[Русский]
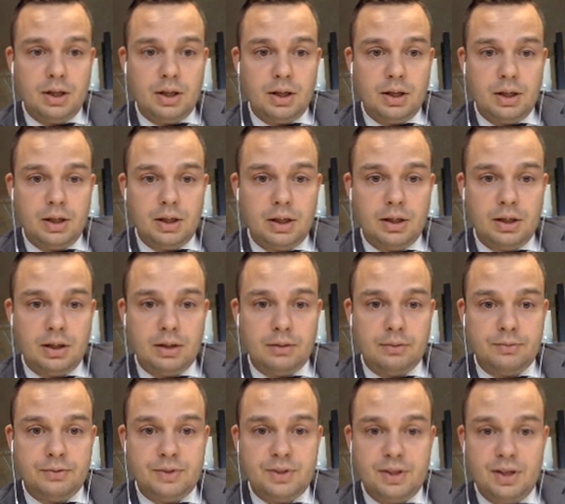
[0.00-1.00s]

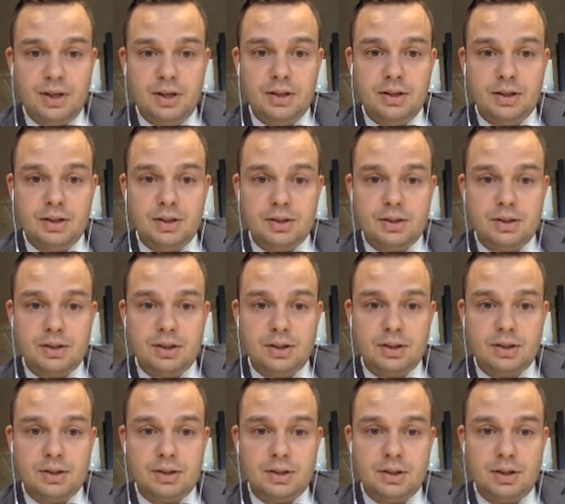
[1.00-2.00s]
А средняя цена
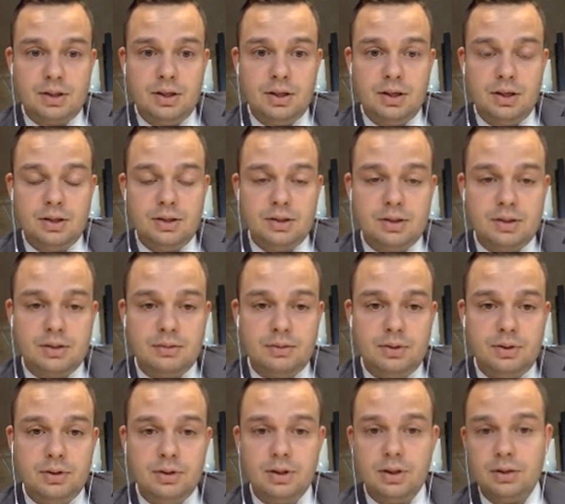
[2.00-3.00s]
на Саадияте за
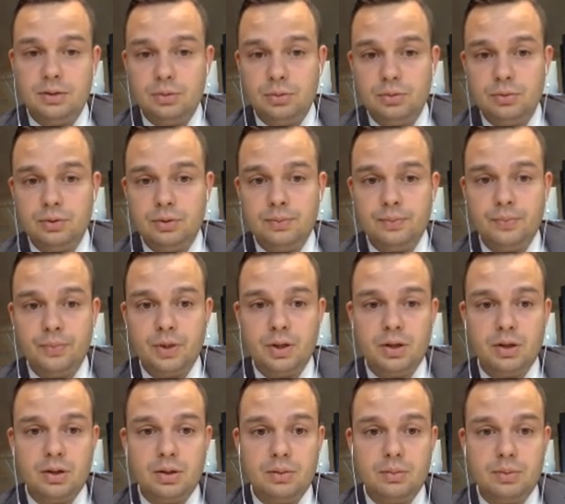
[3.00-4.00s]
виллы готовые
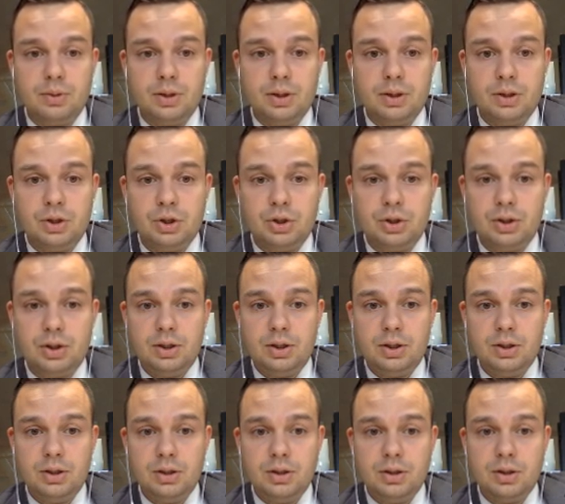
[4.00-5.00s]
э, была
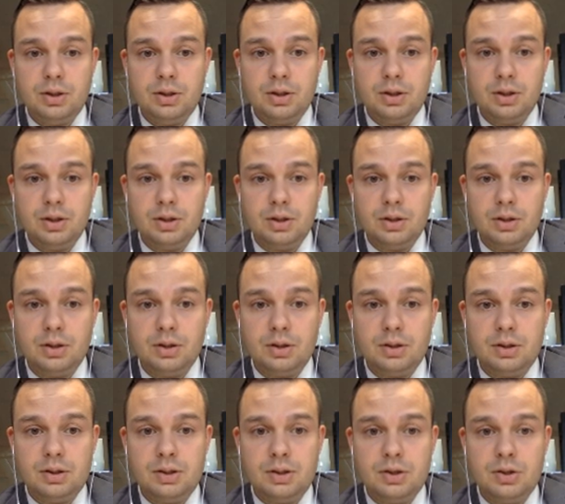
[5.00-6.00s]
4
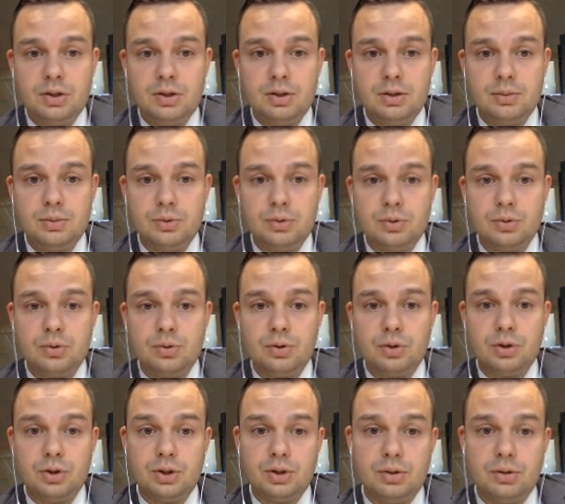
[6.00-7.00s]

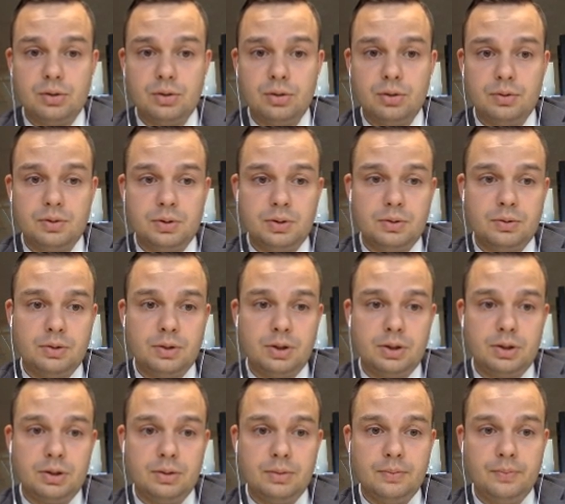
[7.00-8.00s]
1746 долларов за
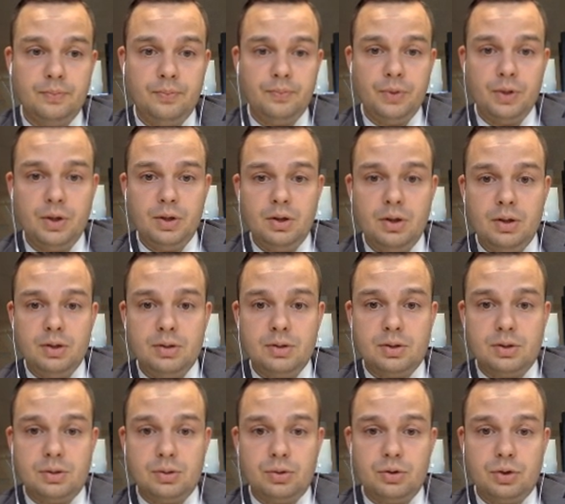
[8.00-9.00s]
квадрат.
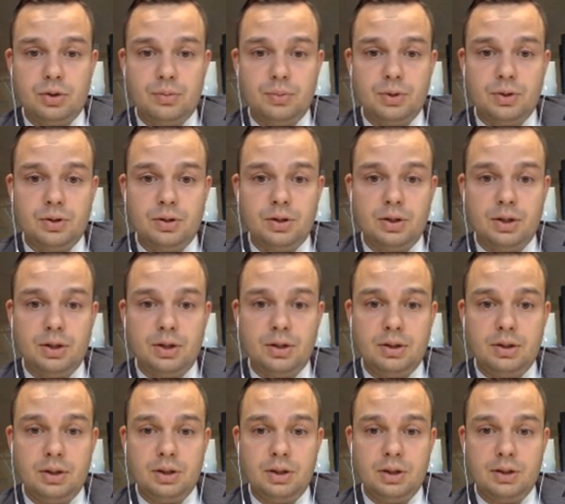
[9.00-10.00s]
Застройщик предлагает
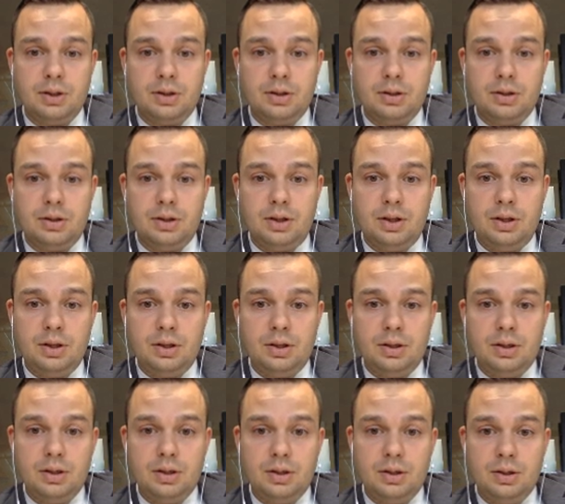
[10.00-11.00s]
от
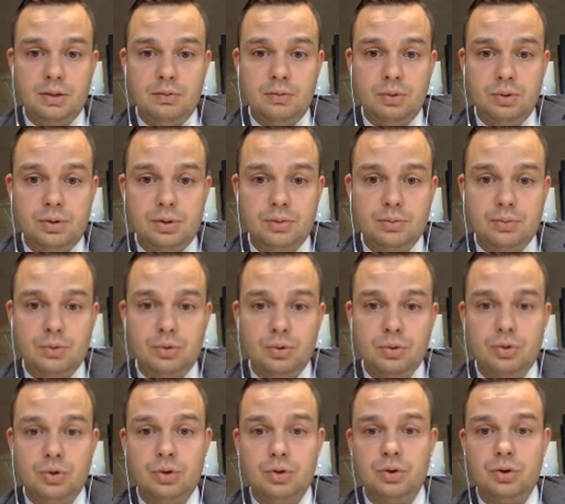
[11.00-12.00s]
3,8 до
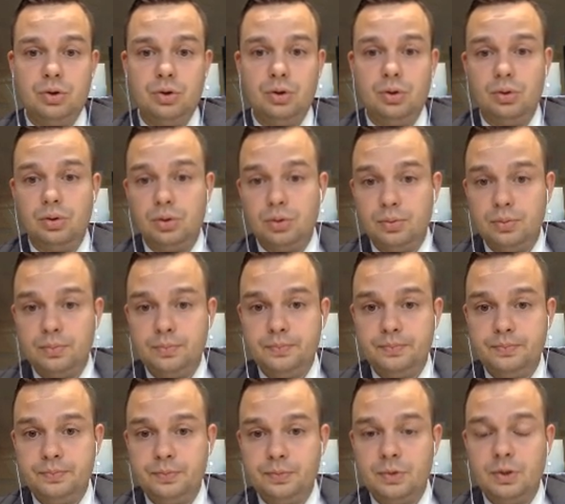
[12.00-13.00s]
4
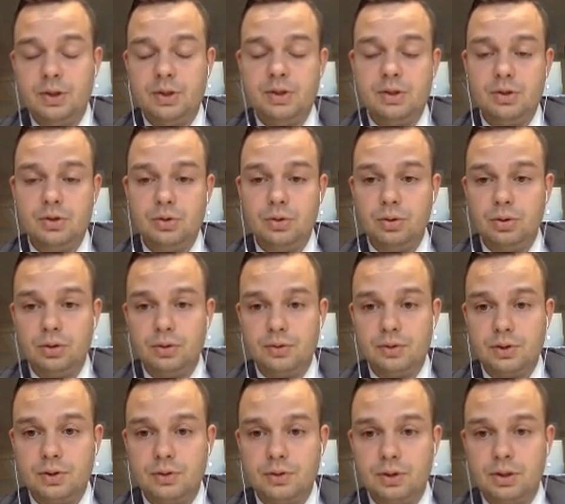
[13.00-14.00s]
тысяч долларов
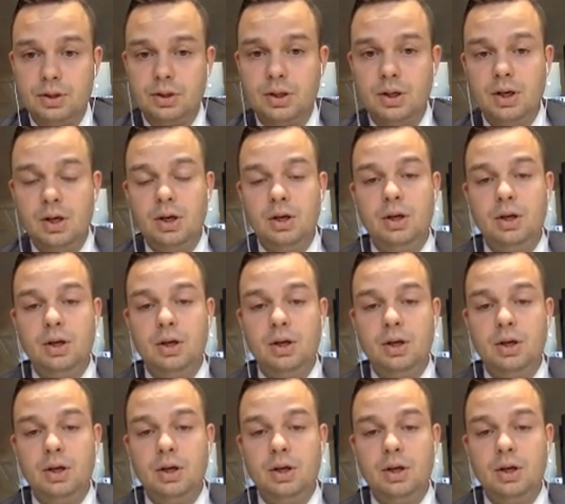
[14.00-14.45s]
за квадрат.